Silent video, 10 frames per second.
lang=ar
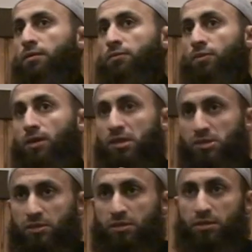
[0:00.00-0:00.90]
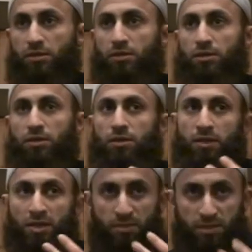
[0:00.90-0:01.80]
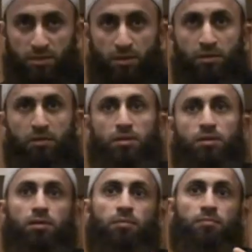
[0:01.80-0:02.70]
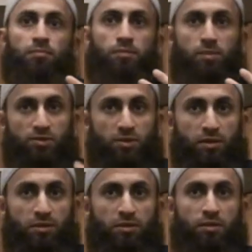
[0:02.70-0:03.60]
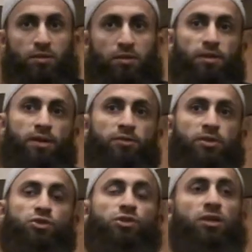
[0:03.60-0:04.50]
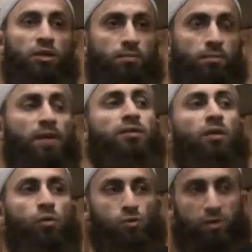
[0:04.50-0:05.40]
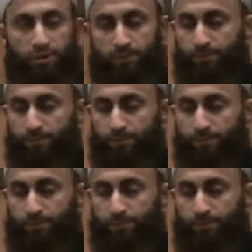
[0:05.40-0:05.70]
في الأصل هي مصدر من مصادر التشريع بعد القرآن